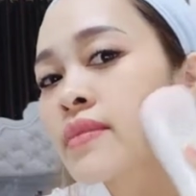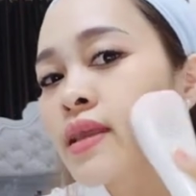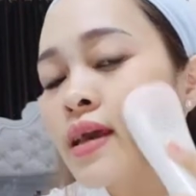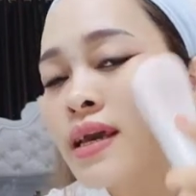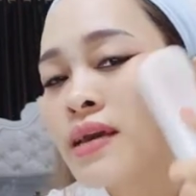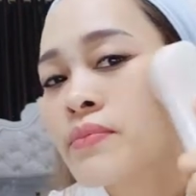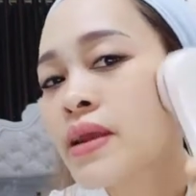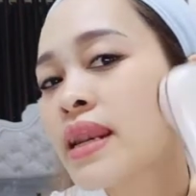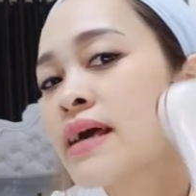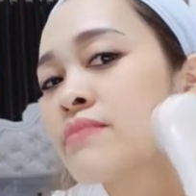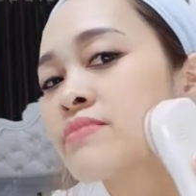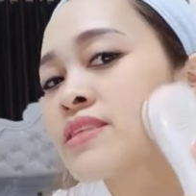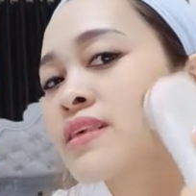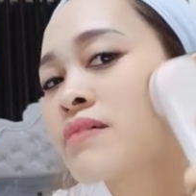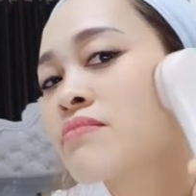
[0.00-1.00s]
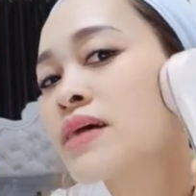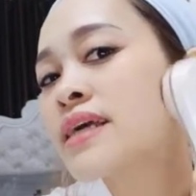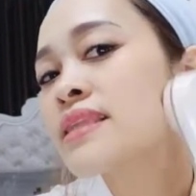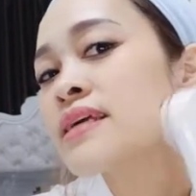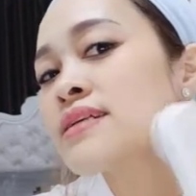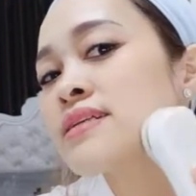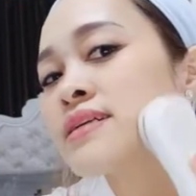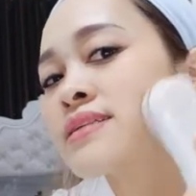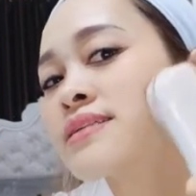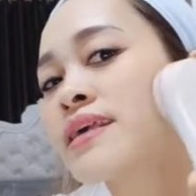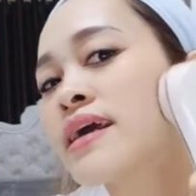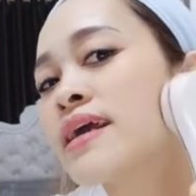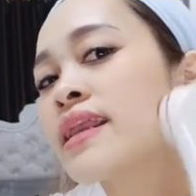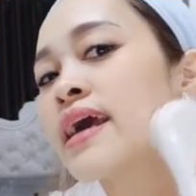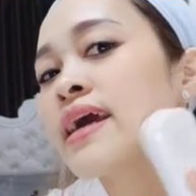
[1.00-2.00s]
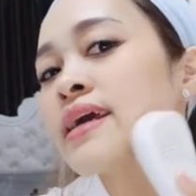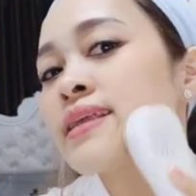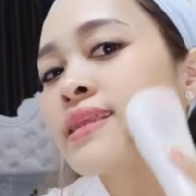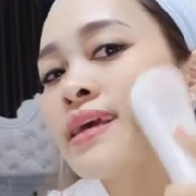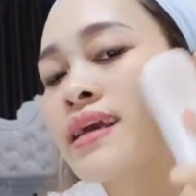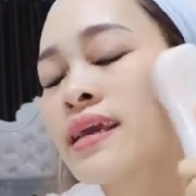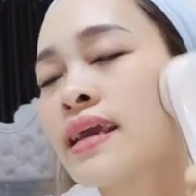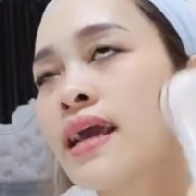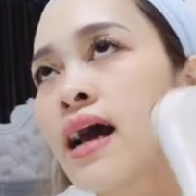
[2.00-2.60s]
khi mà làm xong cái tinh chất C này thì